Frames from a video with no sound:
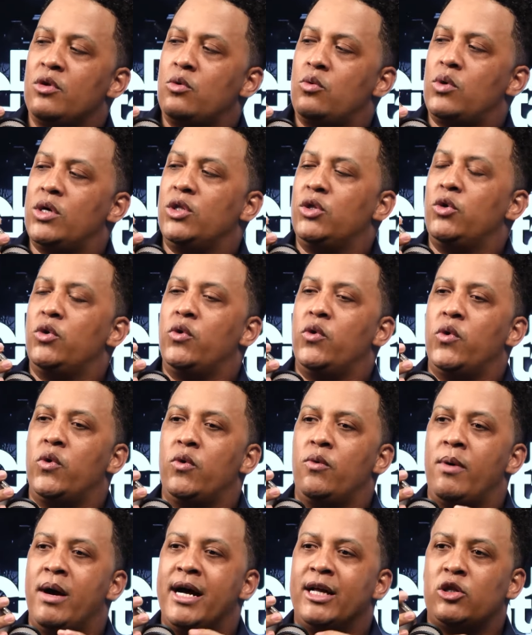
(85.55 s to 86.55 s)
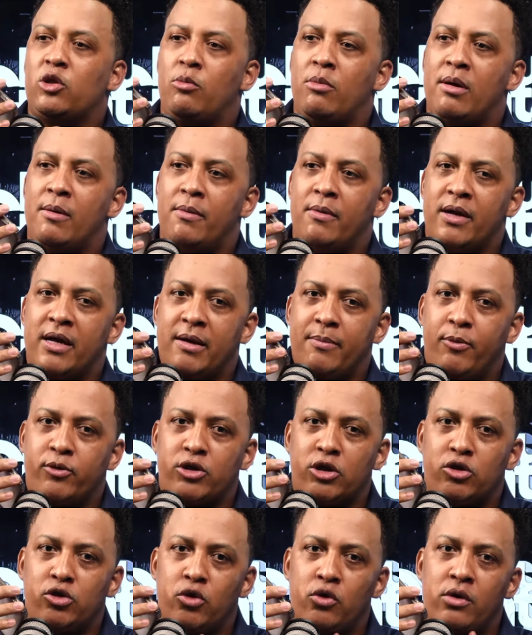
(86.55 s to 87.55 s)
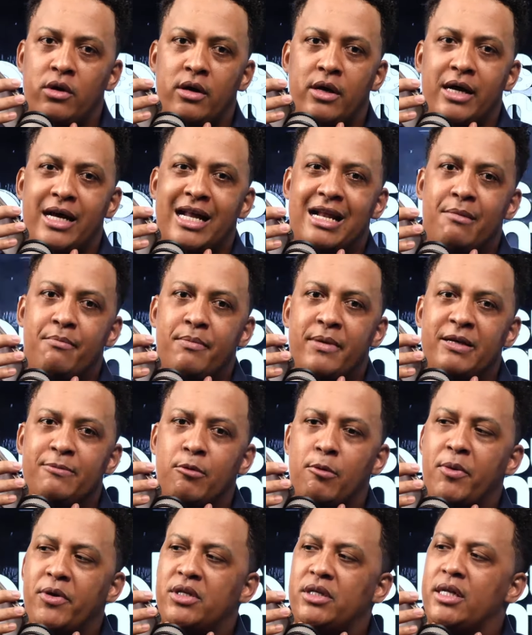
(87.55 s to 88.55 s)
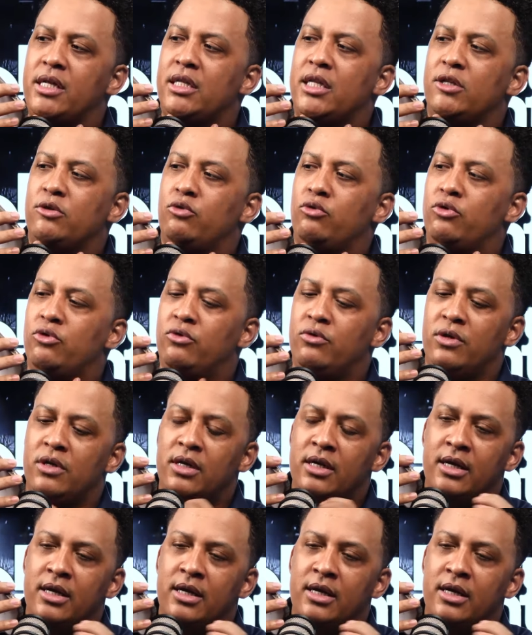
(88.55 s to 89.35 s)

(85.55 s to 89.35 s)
cuando van a tomar eh, posesión el mismo presidente turno.